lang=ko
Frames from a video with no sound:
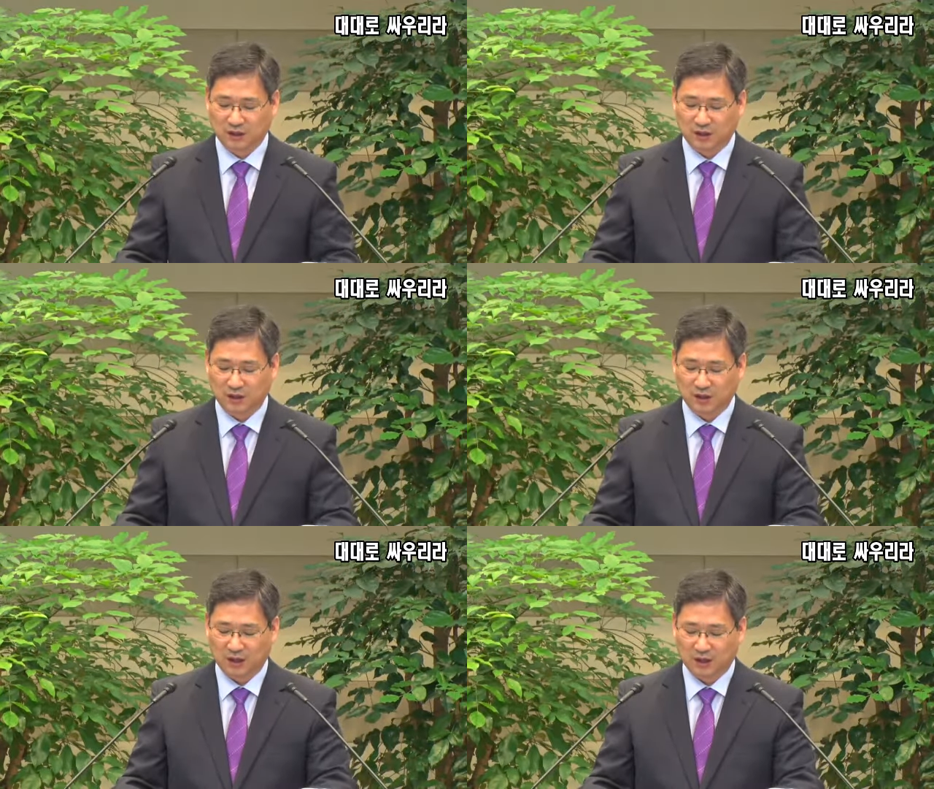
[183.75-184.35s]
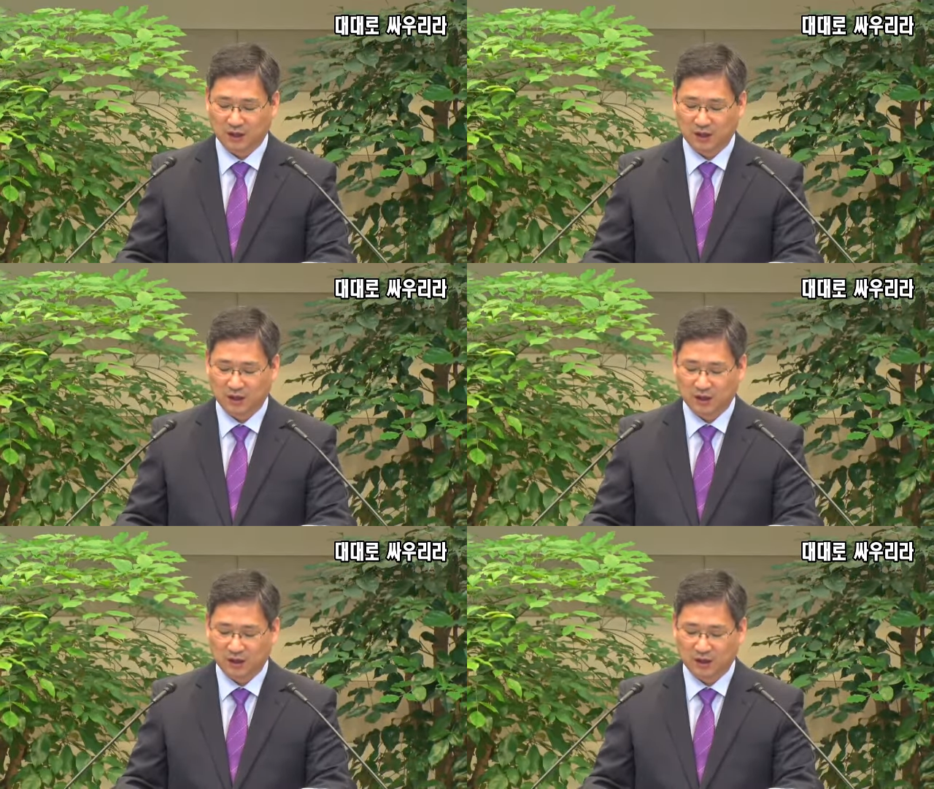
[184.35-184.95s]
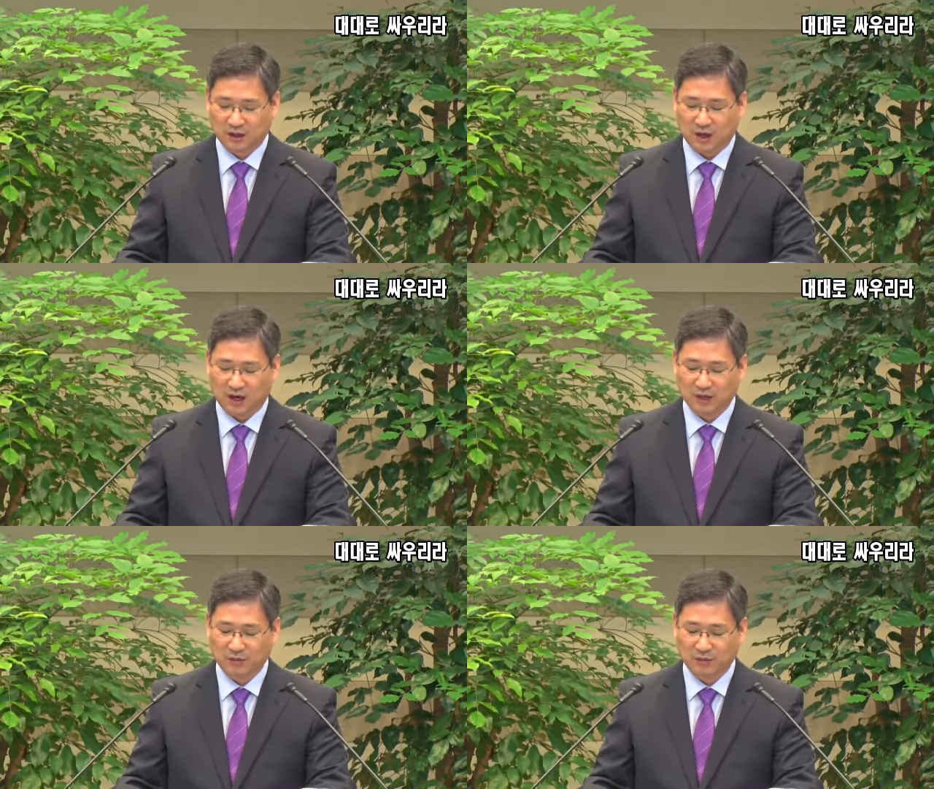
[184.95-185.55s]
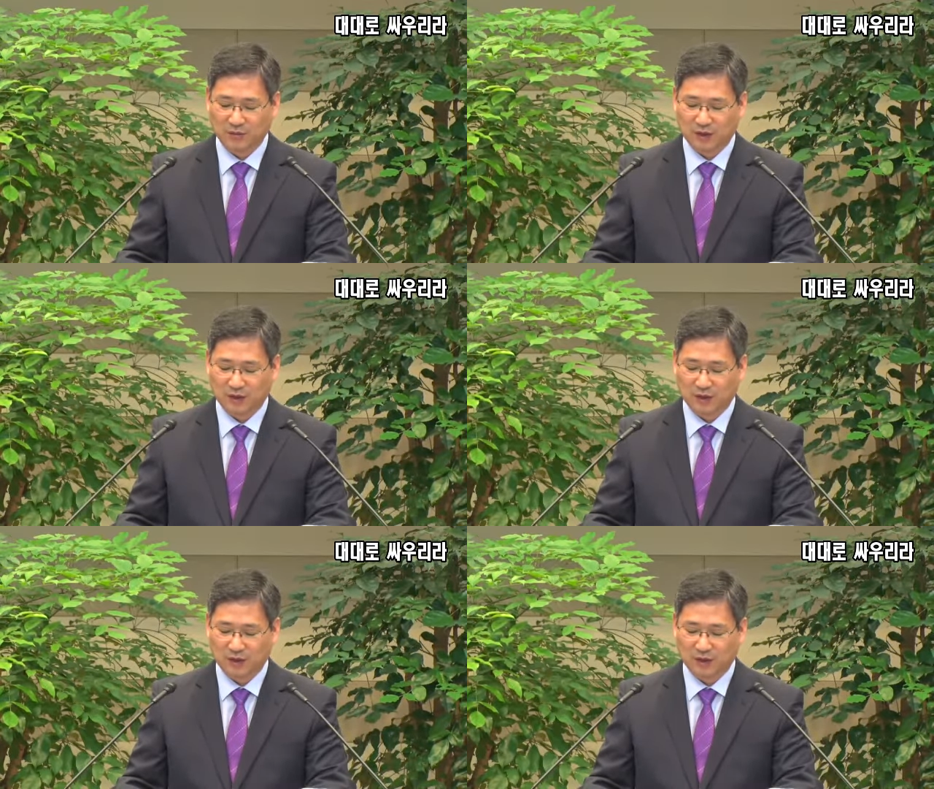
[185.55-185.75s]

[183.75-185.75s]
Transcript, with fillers: 그런데 하나님